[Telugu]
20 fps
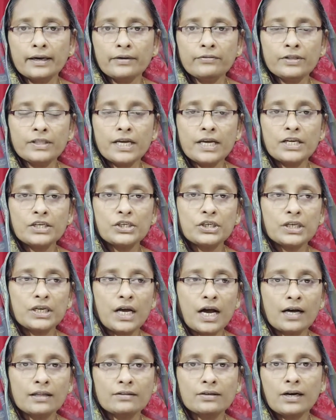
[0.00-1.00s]
విదేశీ
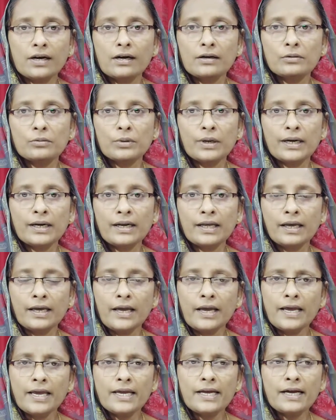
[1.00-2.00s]
యాత్రలను బట్టి
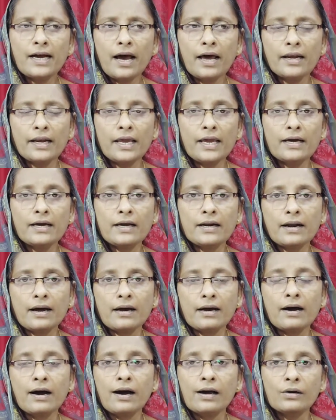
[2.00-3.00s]
ఇంకా అనేక
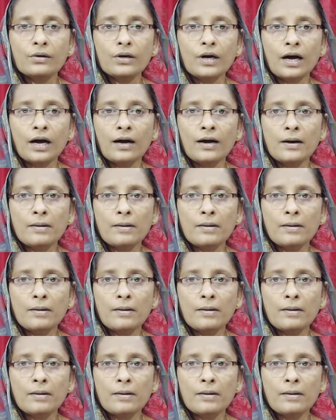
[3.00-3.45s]
రకాలుగా